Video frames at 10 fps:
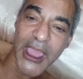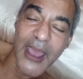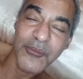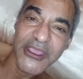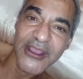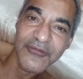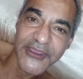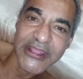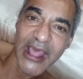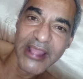é amiga
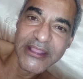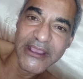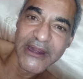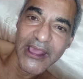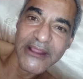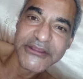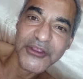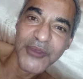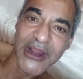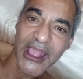verdadeira, ela
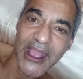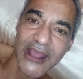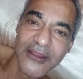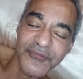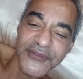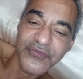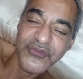chama Nayara, fez